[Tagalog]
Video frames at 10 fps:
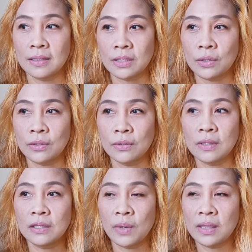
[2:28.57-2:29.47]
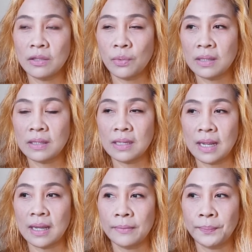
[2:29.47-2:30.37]
So, nung nag-2020
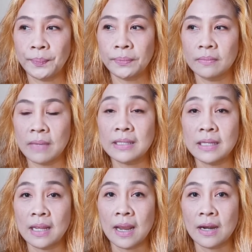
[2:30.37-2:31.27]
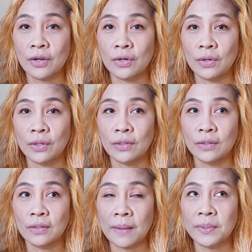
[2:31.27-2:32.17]
na, maiksi na hair ko noon.
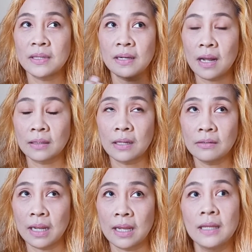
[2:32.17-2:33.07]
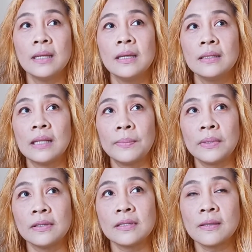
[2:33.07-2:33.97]
Tapos nag-lockdown na.
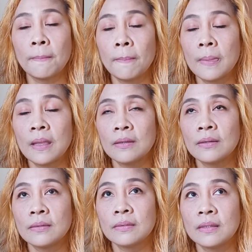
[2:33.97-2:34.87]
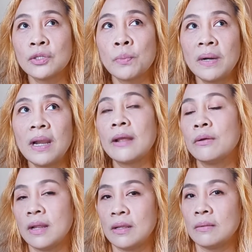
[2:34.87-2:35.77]
Tapos, na-super like
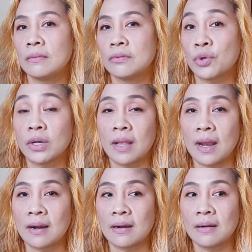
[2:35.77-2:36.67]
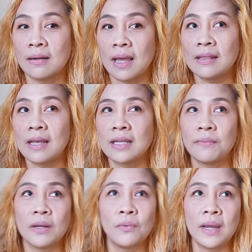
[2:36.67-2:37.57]
ko na yung short hair. And then
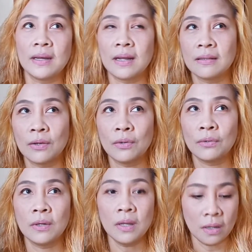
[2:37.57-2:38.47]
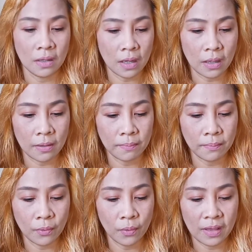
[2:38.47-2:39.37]
sabi ko, why not go um,
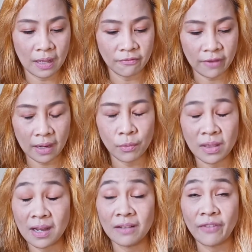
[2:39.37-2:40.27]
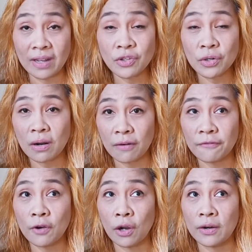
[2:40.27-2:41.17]
with, the with the adventure of
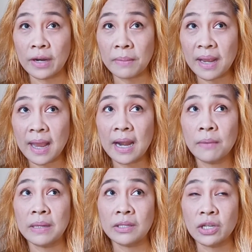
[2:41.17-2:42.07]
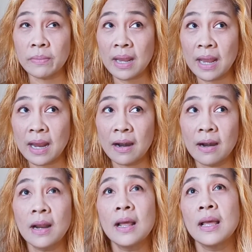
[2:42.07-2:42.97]
coloring my hair, bleaching my
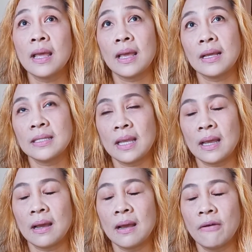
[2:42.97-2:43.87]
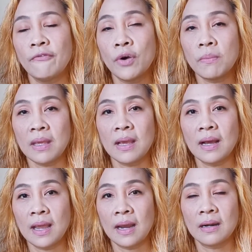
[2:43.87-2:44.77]
hair. Eh kasi for me,
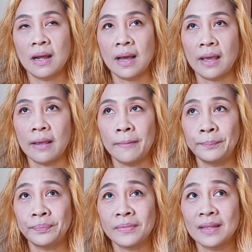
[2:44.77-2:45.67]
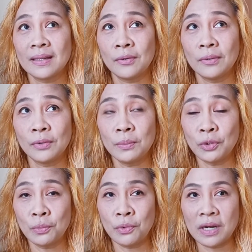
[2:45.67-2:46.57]
ang hair ay
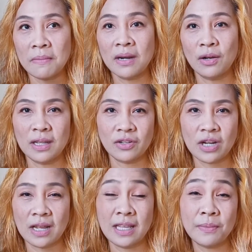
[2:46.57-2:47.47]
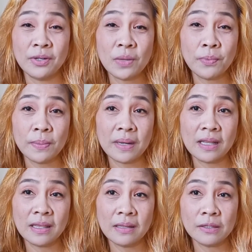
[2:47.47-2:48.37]
tumutubo naman ulit siya. Hindi naman siya
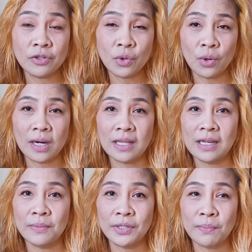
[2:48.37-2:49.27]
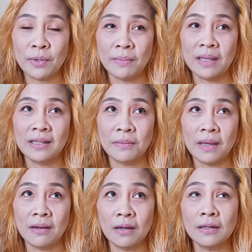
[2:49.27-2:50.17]
permanent na short, hindi naman siya permanent na
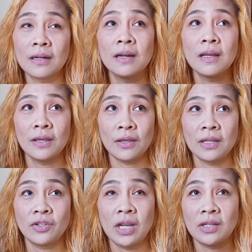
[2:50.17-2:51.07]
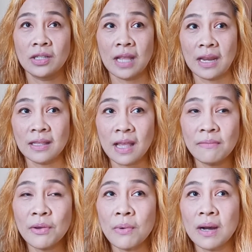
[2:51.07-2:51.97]
may color. You can change it anytime
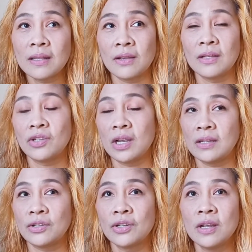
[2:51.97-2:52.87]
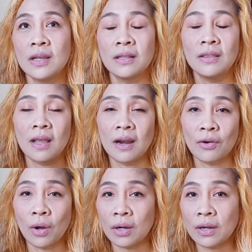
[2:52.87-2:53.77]
you want. You can change the hair
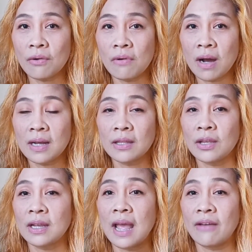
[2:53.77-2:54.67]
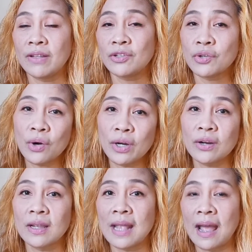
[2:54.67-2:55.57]
color you want. You can have it short,
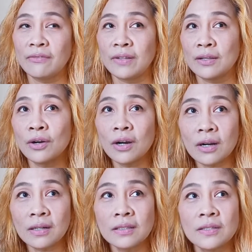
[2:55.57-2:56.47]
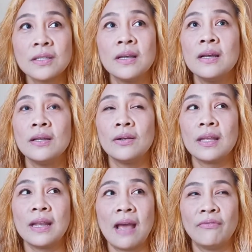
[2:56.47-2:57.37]
you can have it curls, you
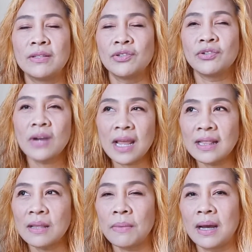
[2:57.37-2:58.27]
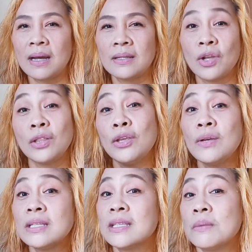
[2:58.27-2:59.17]
can have it straight, ba? Diba? So, ito yung
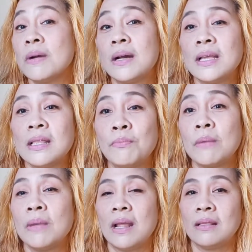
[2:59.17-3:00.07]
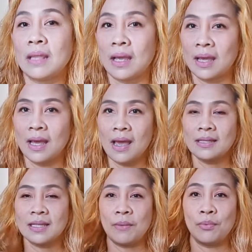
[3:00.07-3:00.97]
isa sa mga hindi permanente sa